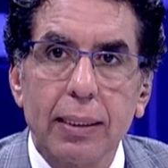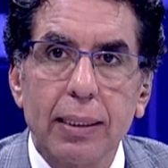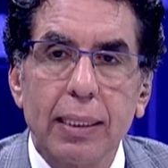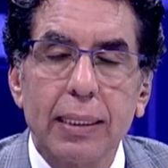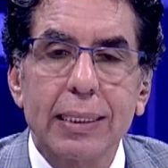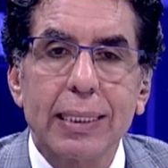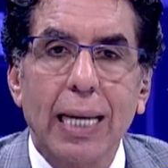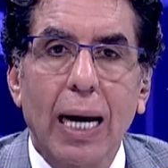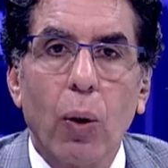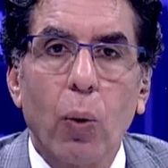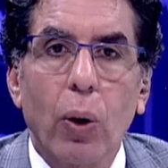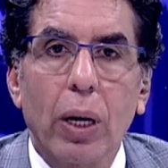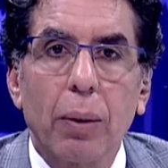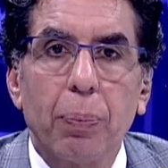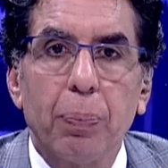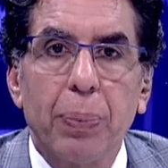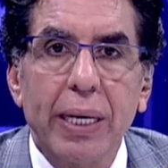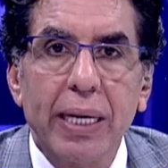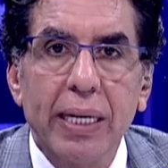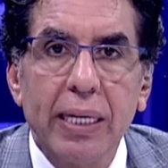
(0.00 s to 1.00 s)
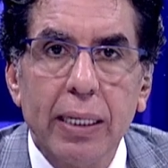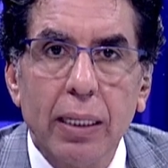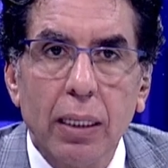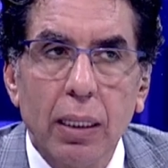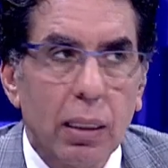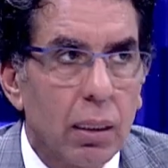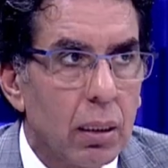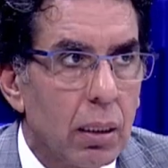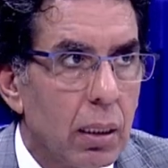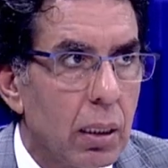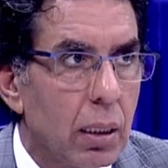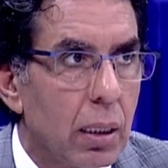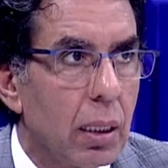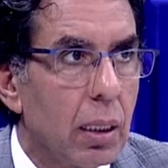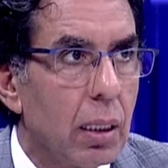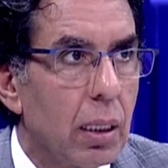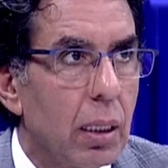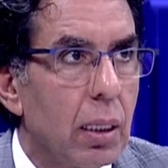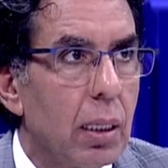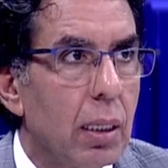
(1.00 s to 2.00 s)
49
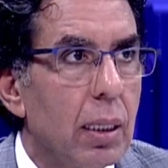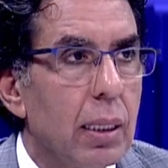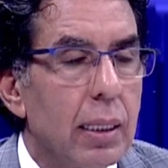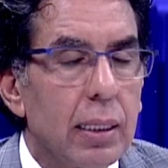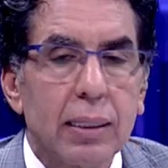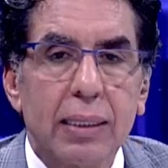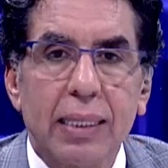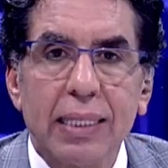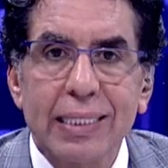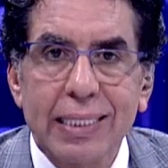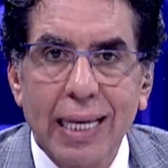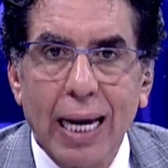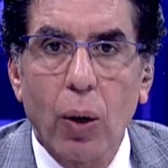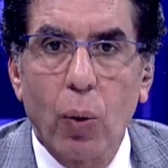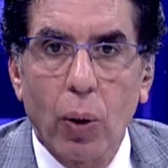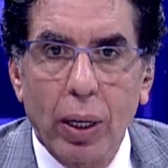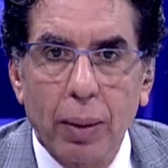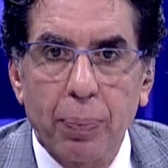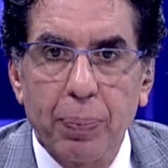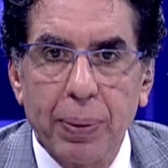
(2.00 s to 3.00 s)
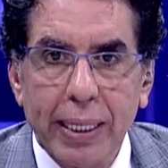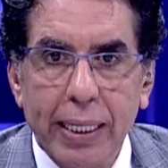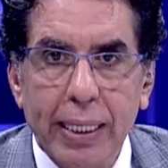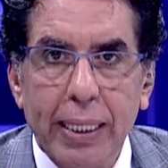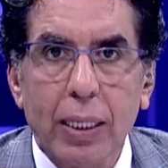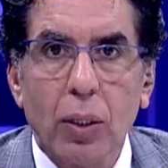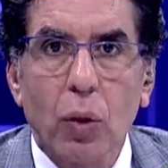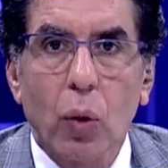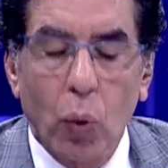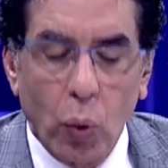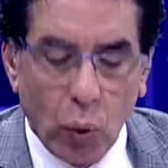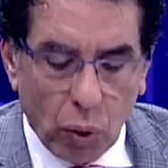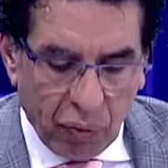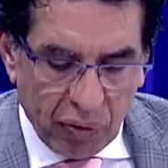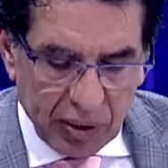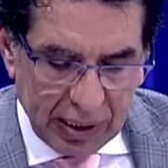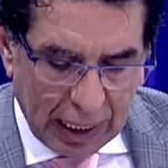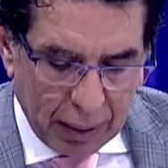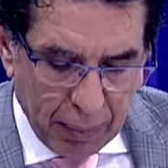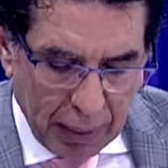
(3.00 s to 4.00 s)
49
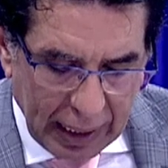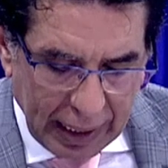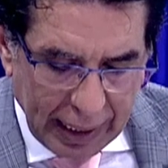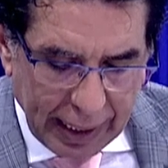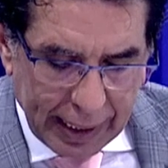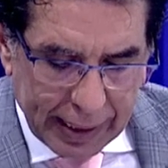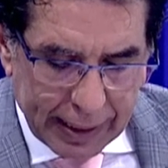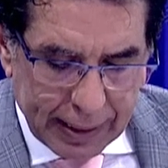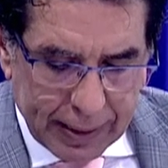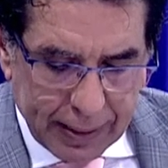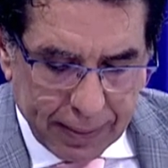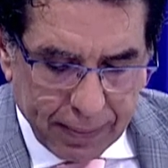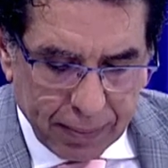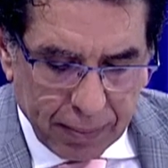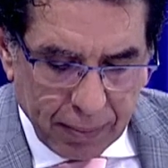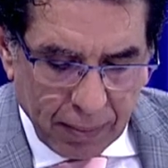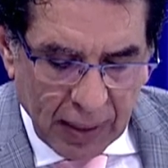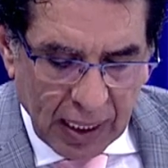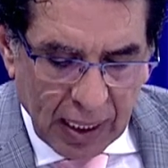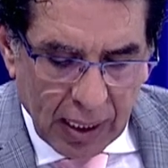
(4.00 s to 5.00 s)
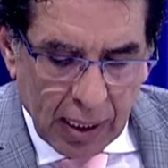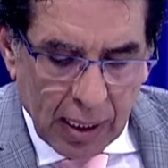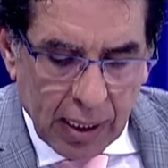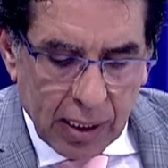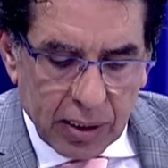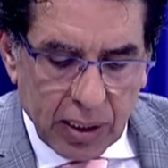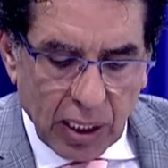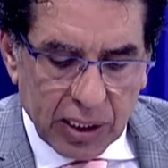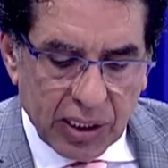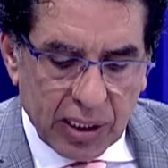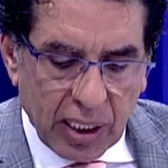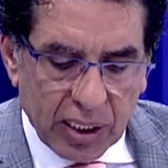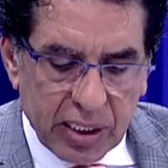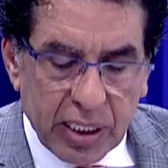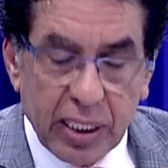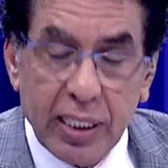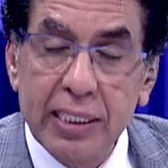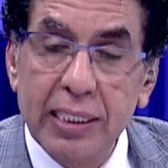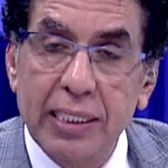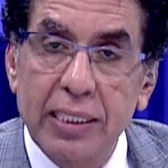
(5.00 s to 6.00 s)
غرفة عمليات
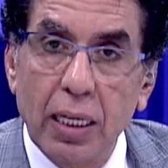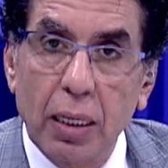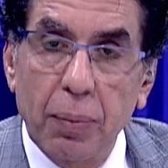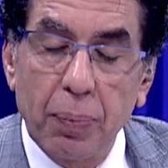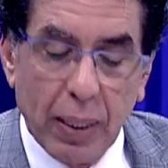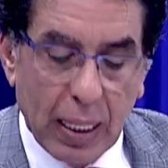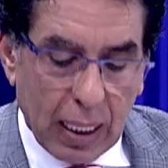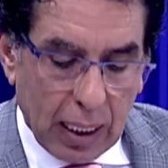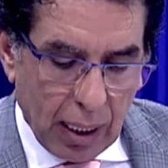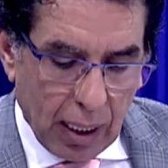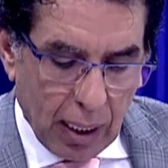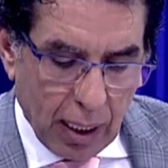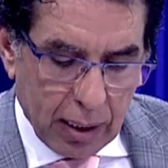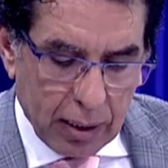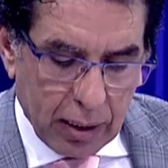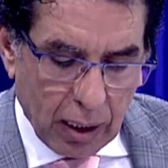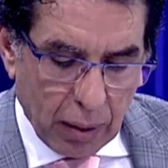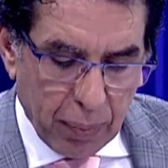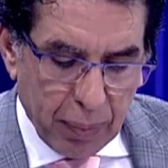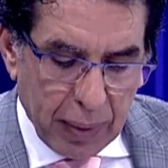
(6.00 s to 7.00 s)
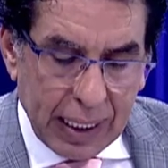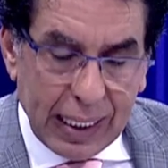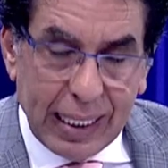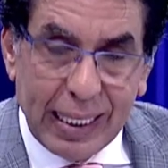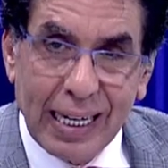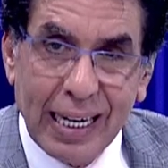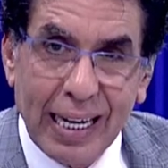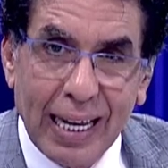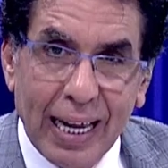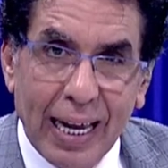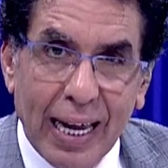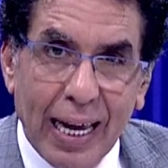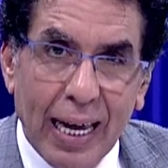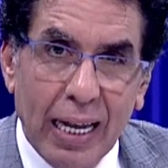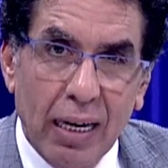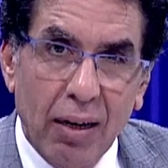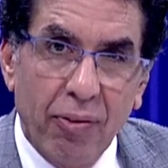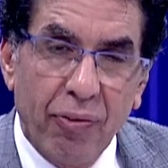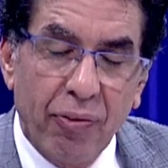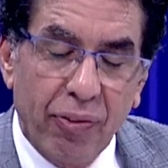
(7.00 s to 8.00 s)
تستطيع استقبال أكثر من
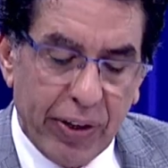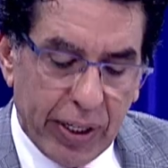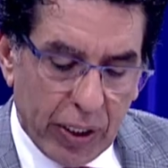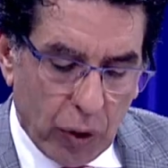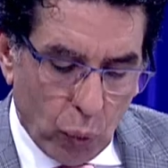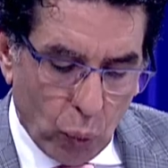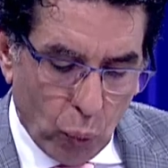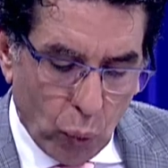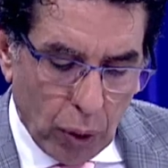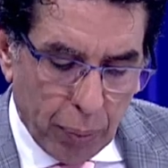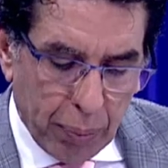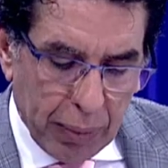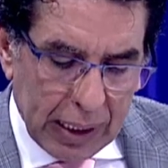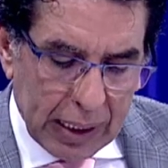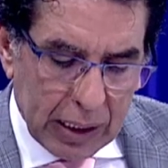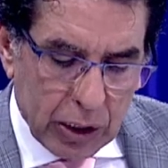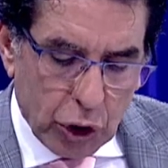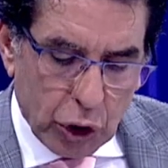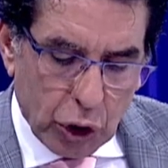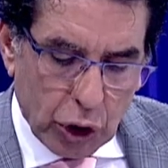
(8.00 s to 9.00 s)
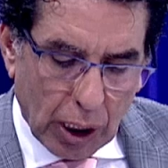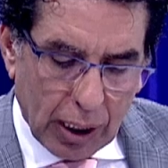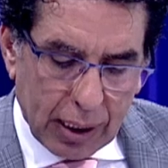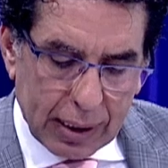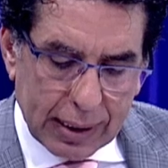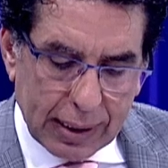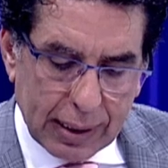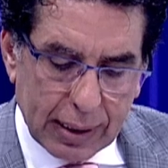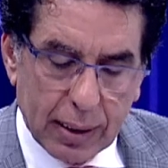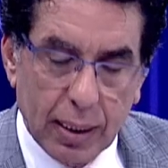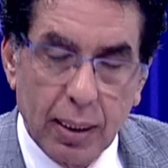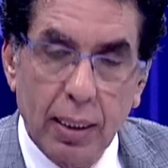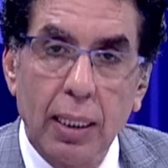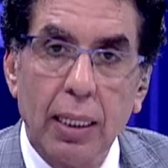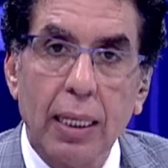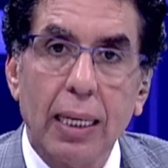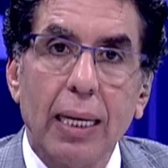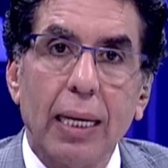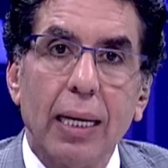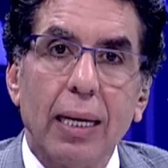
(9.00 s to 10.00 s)
2100 شخص
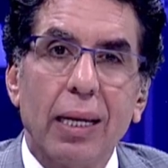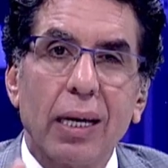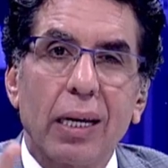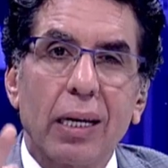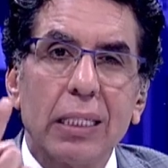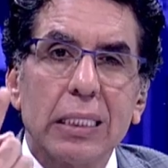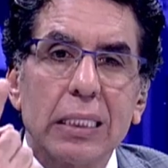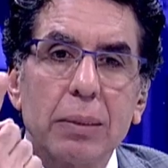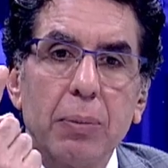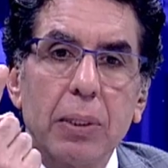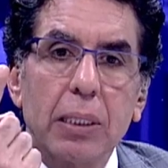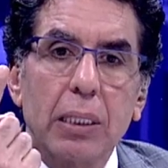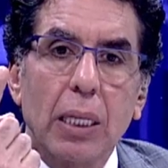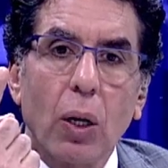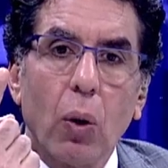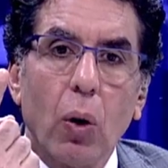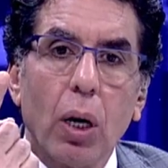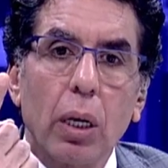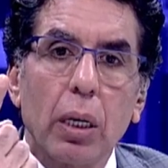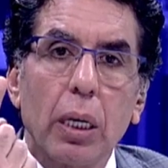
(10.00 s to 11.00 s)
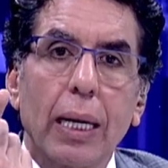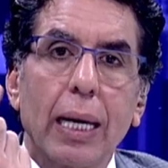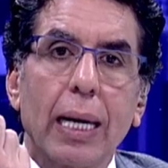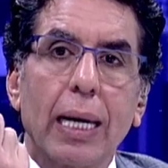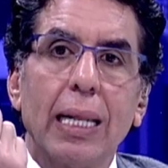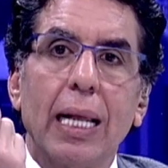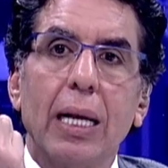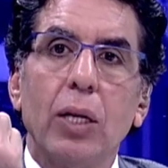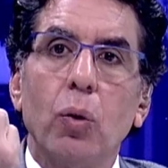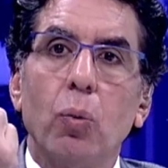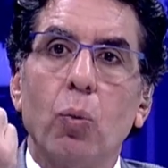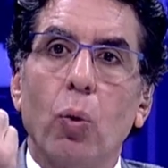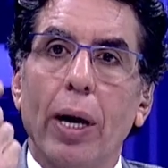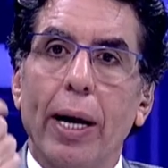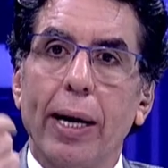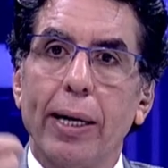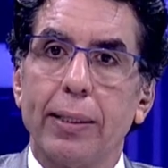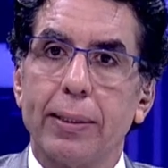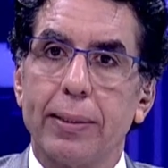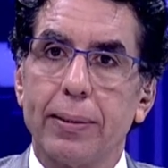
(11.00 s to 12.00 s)
لقسم الطوارئ خلال يوم
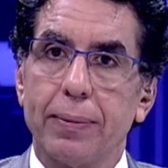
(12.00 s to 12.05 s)
واحد